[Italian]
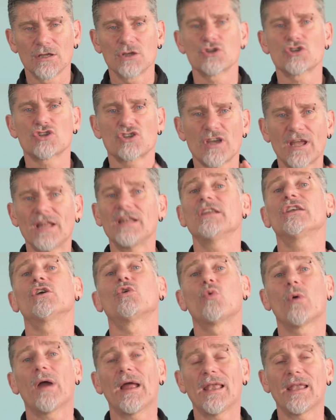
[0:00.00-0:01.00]
Scegli
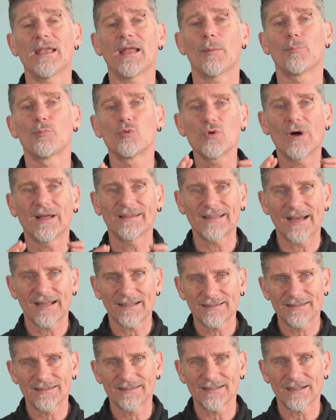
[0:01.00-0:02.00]
quella più
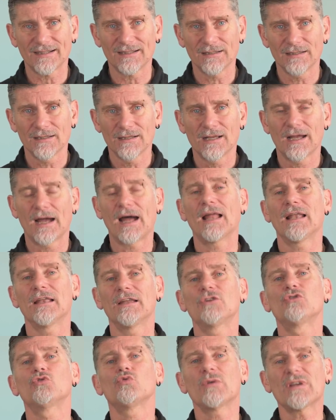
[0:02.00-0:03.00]
adatta
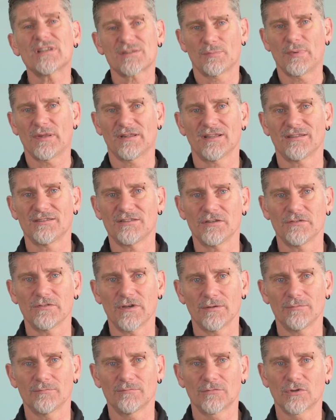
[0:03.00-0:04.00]
alle tue
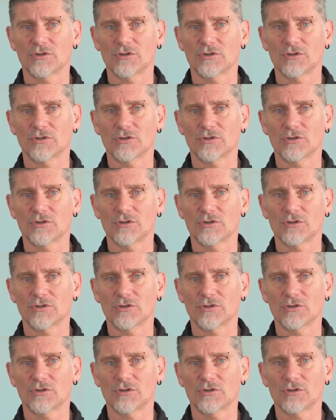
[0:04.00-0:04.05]
aspettative.